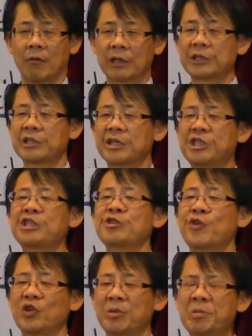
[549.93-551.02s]
私が父
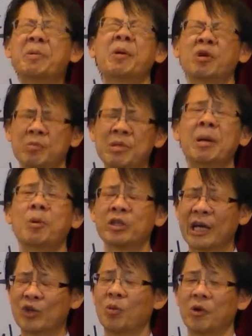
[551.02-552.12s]
のように見守
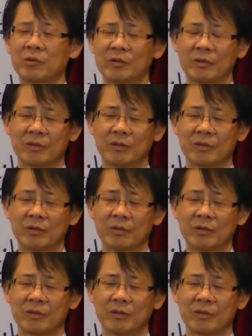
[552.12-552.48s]
りたいと思う